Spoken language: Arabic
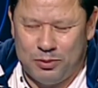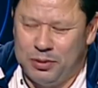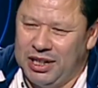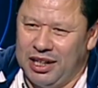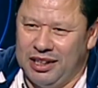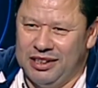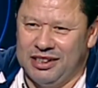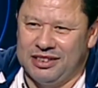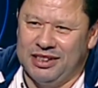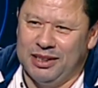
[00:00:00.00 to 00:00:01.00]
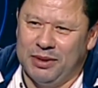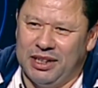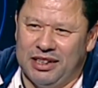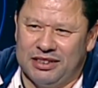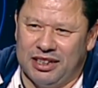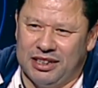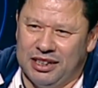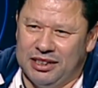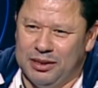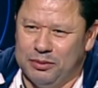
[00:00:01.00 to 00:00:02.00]
ربنا يخليك يا اسلام انا اللي
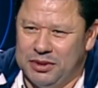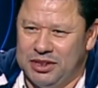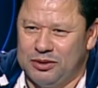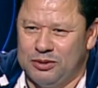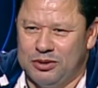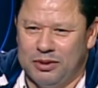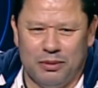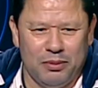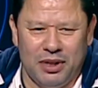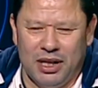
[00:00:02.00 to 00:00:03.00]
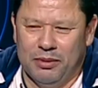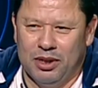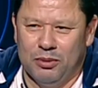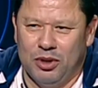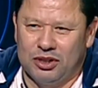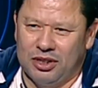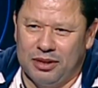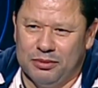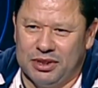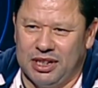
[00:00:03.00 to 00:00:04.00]
سعيد جدا بيك وبالبرنامج
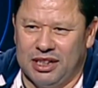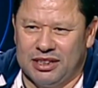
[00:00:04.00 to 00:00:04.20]
المحترم بتاعك